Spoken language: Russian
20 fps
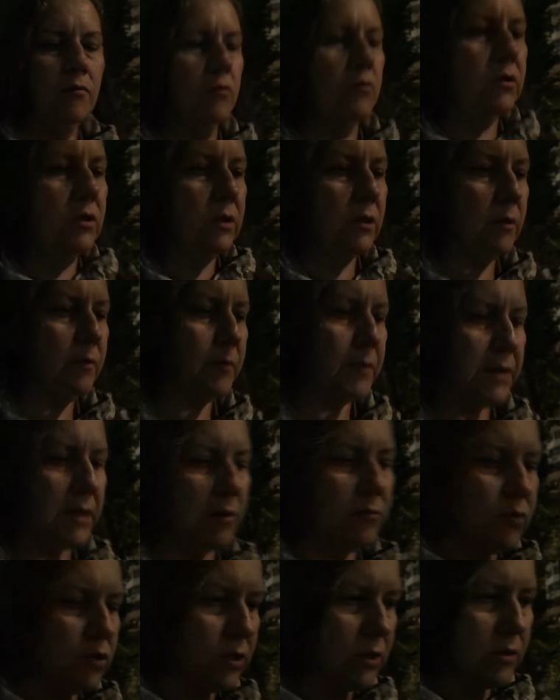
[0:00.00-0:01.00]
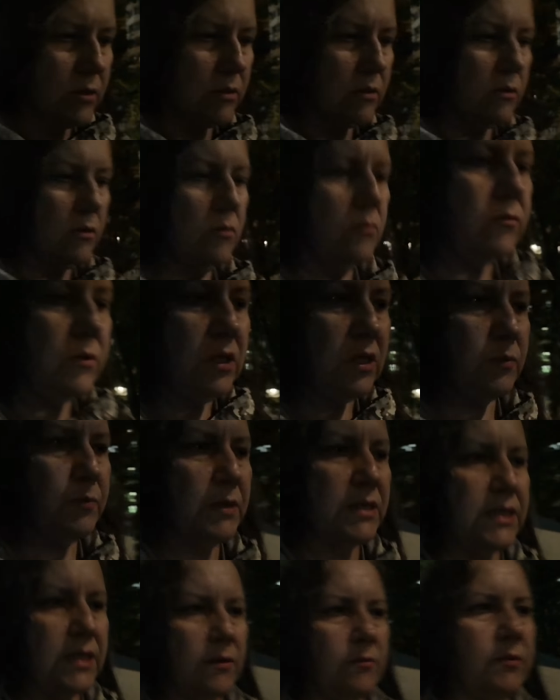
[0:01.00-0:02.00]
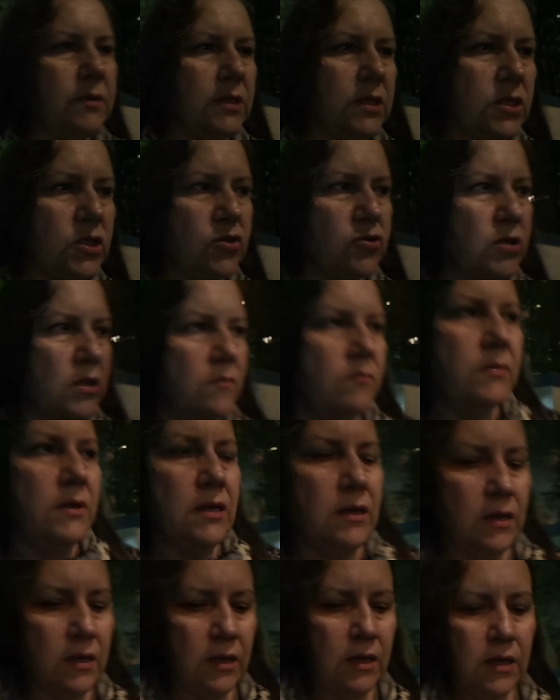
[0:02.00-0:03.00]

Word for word: Вот, потому что, ну, не спасли бы ничего там.